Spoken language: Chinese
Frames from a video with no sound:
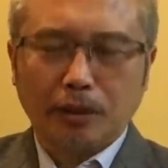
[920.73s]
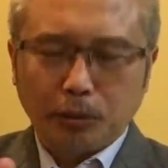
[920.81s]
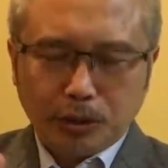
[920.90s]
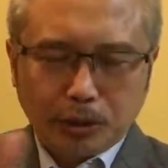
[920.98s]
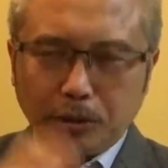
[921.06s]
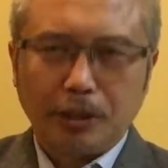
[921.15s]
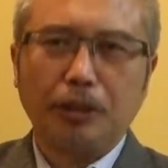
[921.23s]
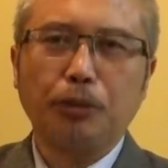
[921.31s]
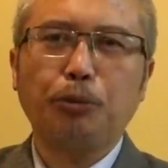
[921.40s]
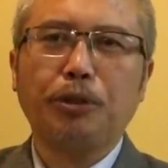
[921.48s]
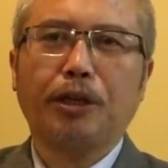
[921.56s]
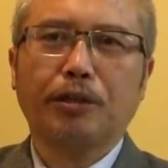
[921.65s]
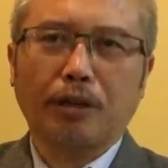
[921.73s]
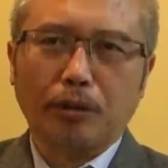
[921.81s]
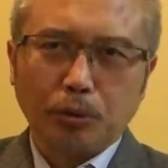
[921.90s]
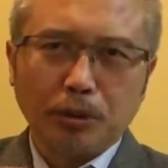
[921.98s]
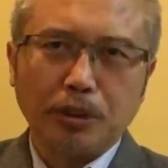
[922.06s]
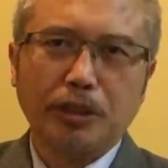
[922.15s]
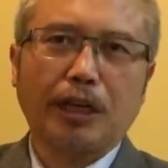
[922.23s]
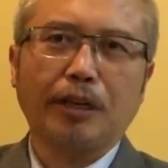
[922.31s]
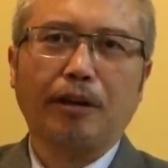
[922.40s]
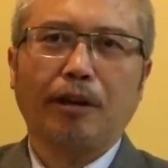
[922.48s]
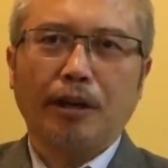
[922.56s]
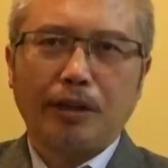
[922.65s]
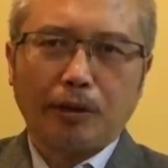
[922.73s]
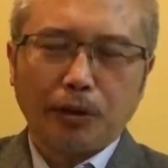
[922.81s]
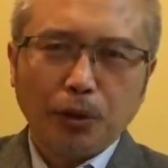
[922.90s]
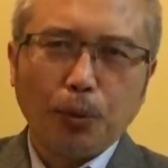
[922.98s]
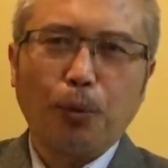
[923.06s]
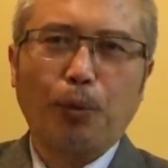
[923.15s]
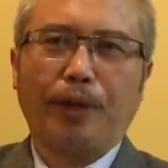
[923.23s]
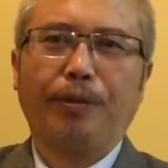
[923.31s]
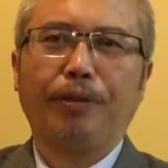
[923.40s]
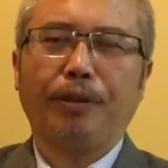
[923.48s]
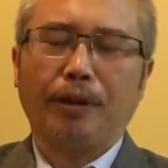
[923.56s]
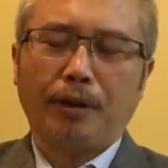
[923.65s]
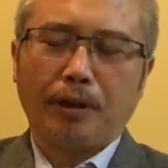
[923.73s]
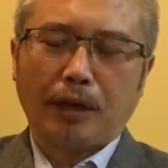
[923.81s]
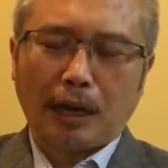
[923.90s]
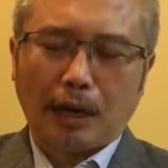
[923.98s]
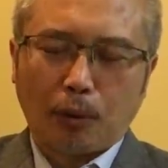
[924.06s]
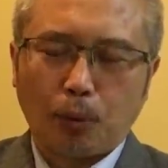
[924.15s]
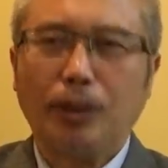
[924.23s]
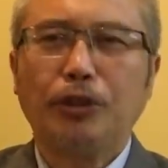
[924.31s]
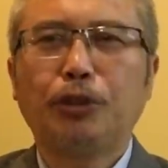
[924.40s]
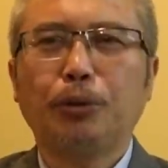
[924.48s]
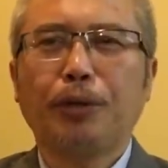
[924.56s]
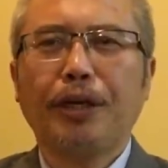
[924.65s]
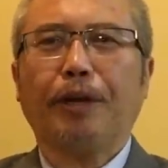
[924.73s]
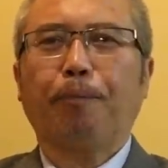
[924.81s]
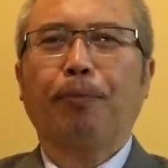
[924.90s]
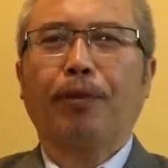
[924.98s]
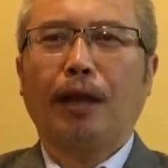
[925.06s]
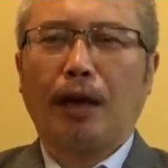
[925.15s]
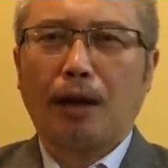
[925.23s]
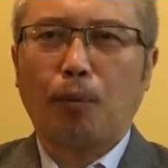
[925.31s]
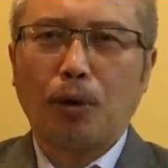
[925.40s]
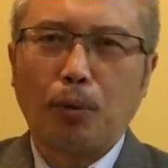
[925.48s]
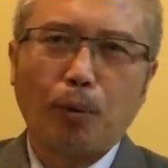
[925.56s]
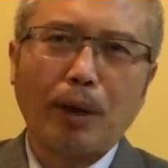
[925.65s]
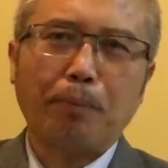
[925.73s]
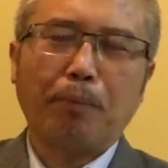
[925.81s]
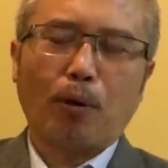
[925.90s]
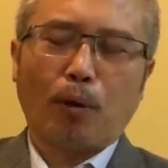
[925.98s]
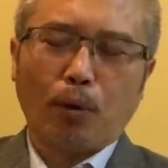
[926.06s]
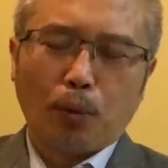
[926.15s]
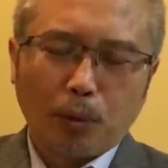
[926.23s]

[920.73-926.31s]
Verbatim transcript: 都就已经预料到了，多次强调要六稳啊，稳就业啊，稳外贸，